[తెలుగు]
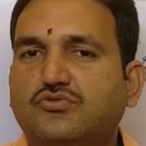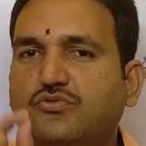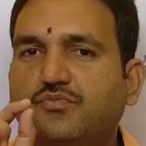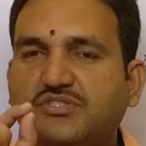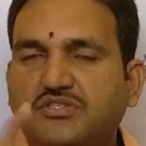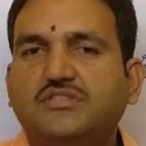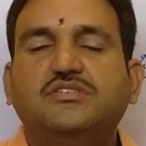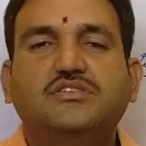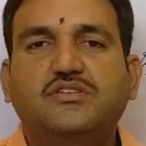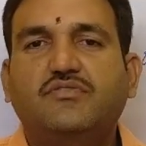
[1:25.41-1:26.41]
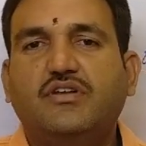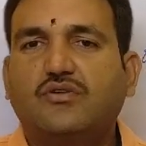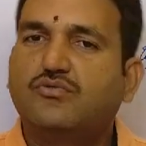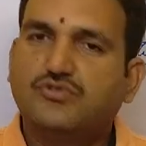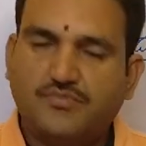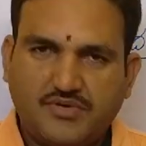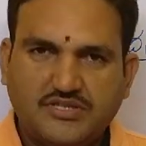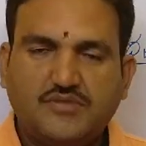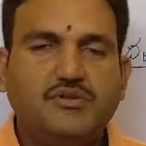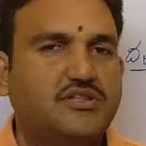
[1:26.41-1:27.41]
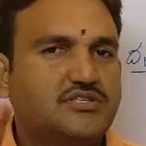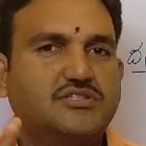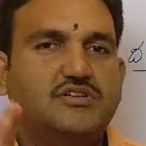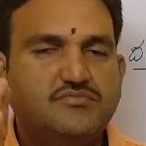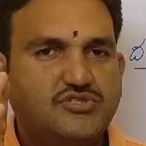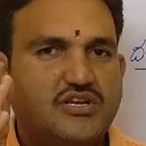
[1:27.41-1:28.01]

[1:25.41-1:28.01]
సో బిజినెస్ చేసే వాళ్ళ కోసం మాత్రమే దక్షిణం